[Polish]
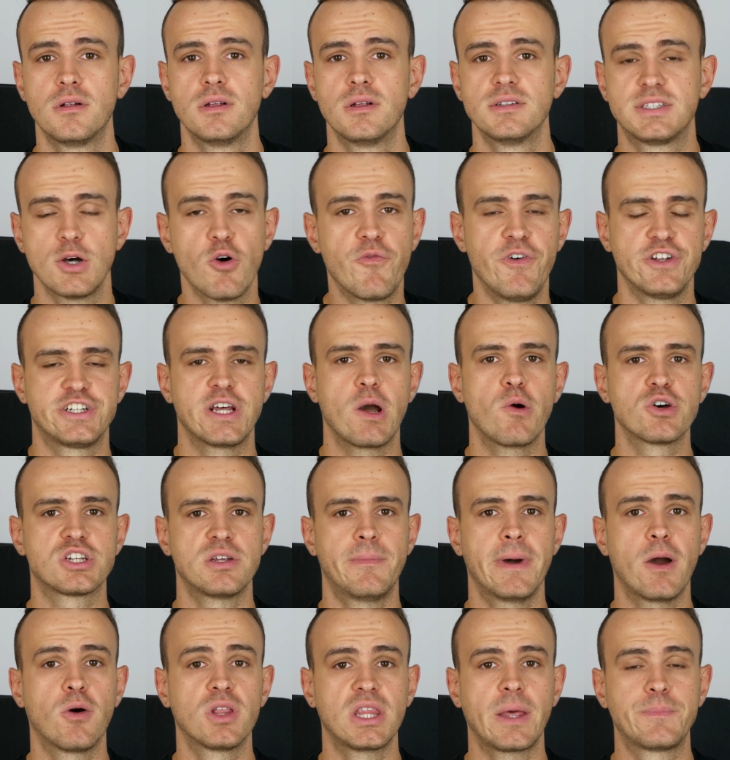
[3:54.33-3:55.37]
Zauważają, że
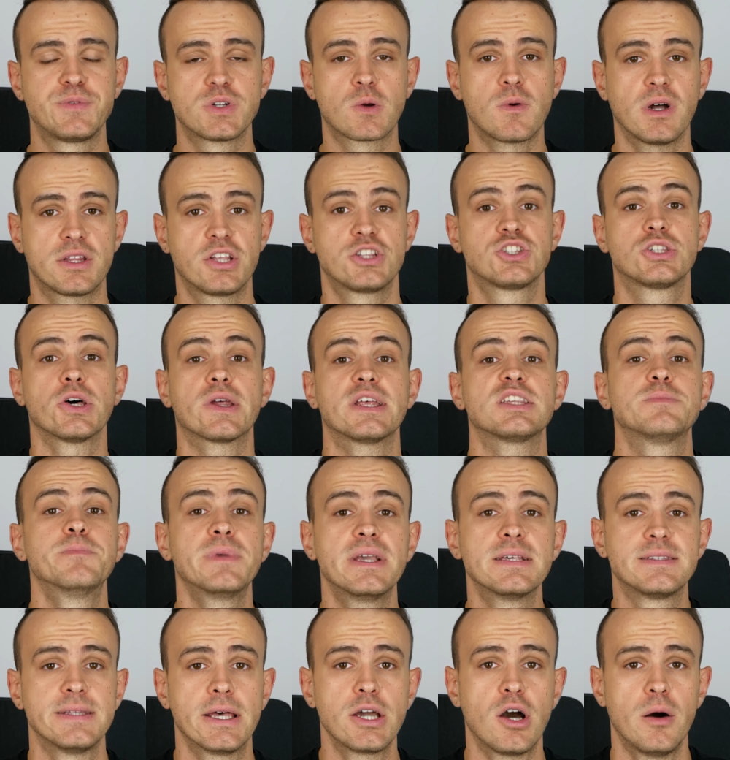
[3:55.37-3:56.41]
mają na przykład coraz
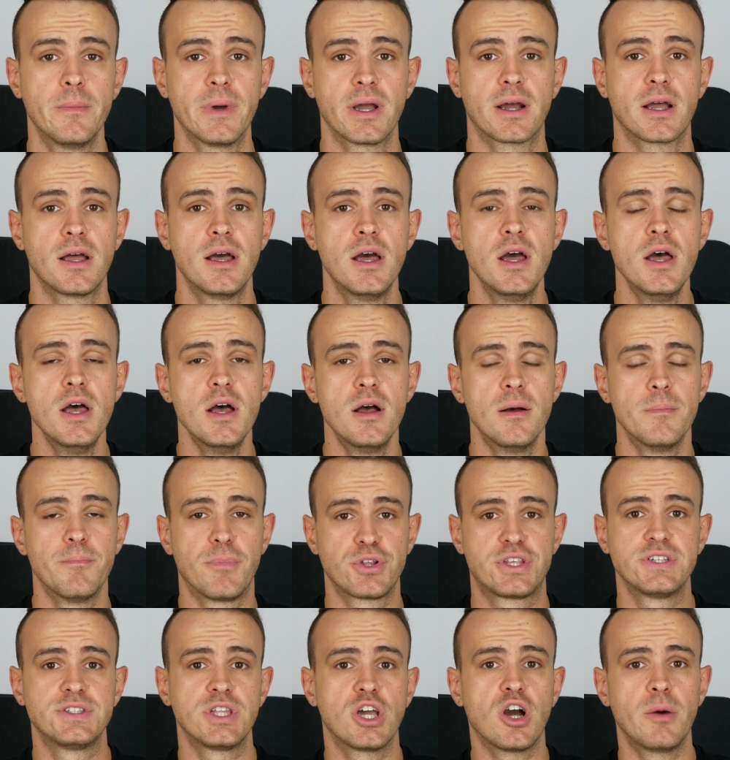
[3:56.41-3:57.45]
mniej znajomych, bo
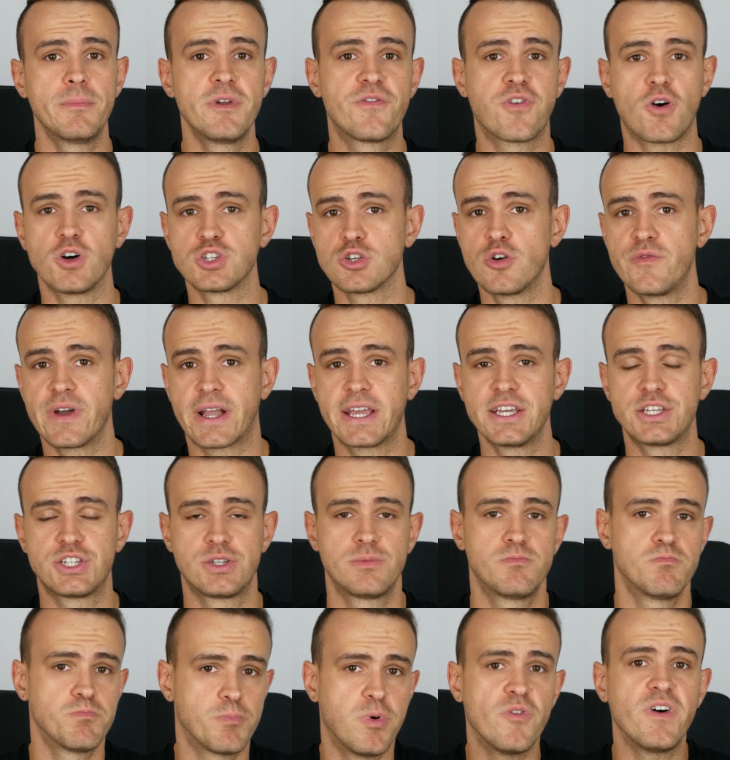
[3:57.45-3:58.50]
ci znajomi wchodzą w jakieś
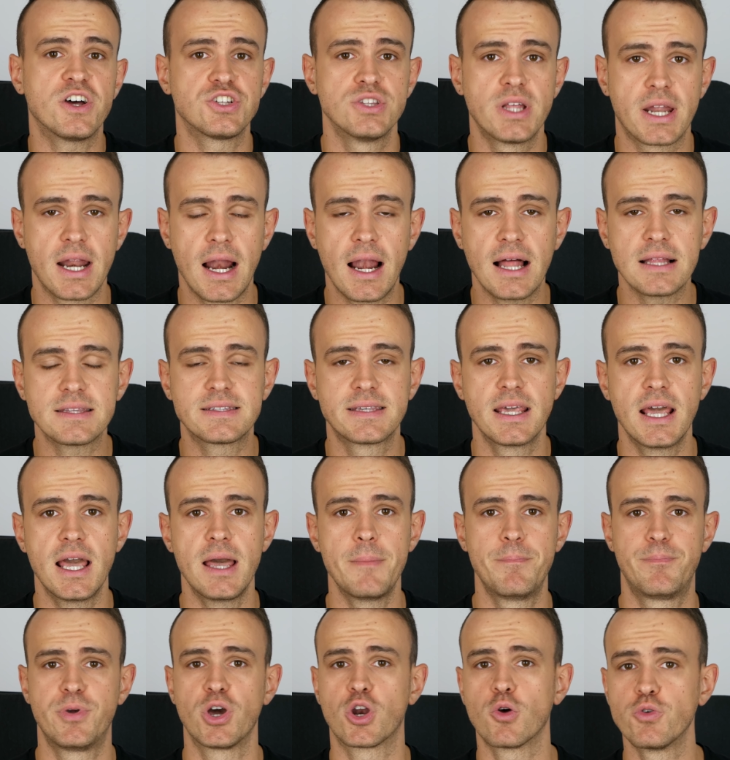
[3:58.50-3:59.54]
poważne relacje,
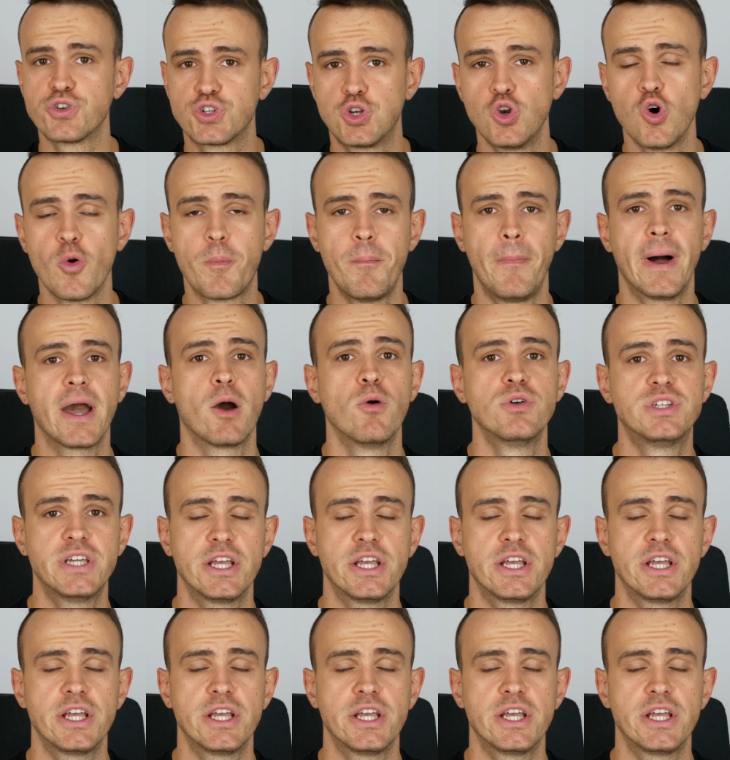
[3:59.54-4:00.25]
biorą ślub, mają